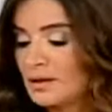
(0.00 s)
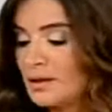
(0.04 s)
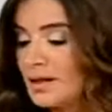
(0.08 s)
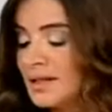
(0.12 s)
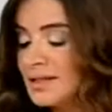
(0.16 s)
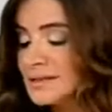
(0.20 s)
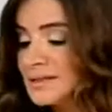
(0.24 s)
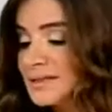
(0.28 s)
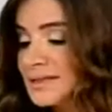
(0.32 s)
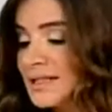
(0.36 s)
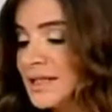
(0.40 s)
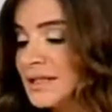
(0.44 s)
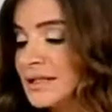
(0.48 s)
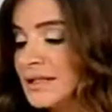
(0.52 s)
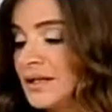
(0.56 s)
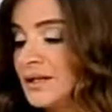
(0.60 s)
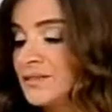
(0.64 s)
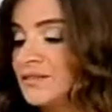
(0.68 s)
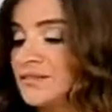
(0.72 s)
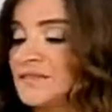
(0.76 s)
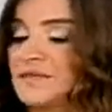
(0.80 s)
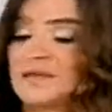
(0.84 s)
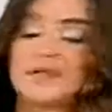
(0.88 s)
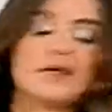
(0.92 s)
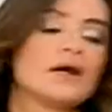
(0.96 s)
آه،
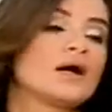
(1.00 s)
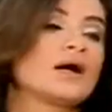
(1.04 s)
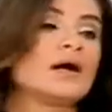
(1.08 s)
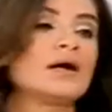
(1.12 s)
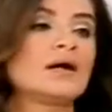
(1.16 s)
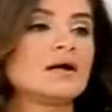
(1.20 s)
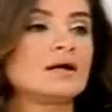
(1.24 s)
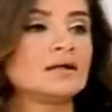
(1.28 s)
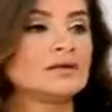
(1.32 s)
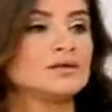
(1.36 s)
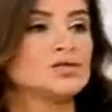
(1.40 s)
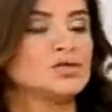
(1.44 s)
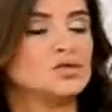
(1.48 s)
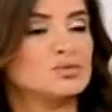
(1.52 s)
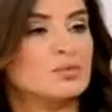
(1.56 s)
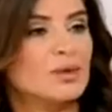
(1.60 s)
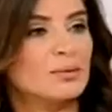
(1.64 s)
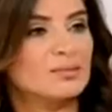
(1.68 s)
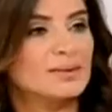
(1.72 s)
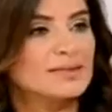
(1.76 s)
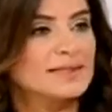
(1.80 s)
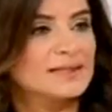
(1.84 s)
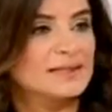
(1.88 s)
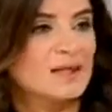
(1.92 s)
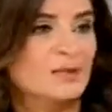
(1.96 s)
قصينا فيها آه، شو
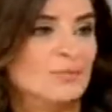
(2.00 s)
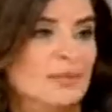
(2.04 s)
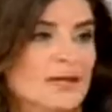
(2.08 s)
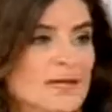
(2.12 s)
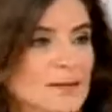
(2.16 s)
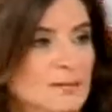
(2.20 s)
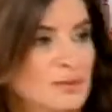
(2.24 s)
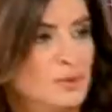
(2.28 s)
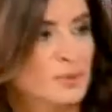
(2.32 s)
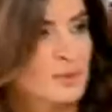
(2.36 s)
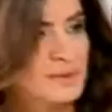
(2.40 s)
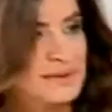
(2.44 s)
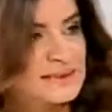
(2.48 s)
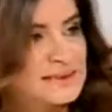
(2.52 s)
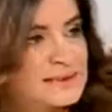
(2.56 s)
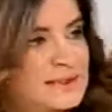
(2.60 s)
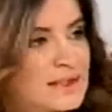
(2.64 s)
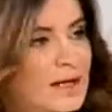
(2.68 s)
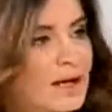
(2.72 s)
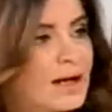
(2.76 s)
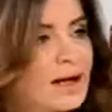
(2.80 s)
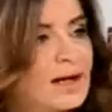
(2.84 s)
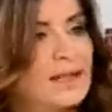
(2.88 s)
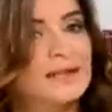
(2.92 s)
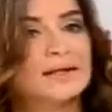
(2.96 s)
ما بدنا بلا ما نوصخ
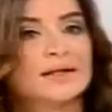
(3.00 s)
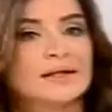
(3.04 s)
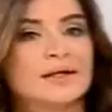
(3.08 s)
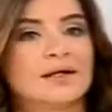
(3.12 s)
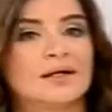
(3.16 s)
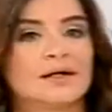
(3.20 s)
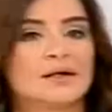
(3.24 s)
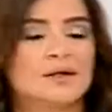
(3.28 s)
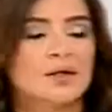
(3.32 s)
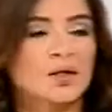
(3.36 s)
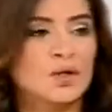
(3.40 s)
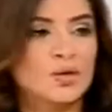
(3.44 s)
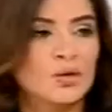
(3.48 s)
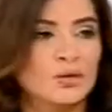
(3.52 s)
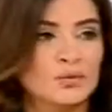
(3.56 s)
حالنا